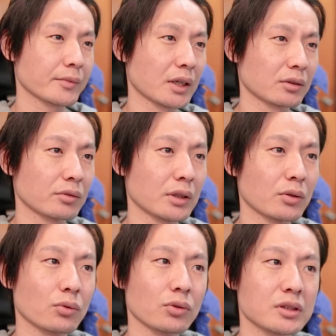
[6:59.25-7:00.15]
カット割り
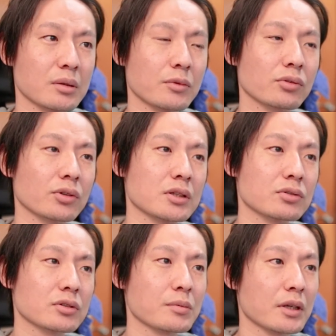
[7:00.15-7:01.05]
を起こしてみると非
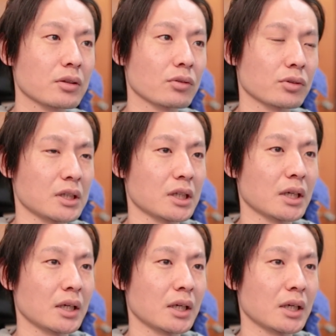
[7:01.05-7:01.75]
常に勉強に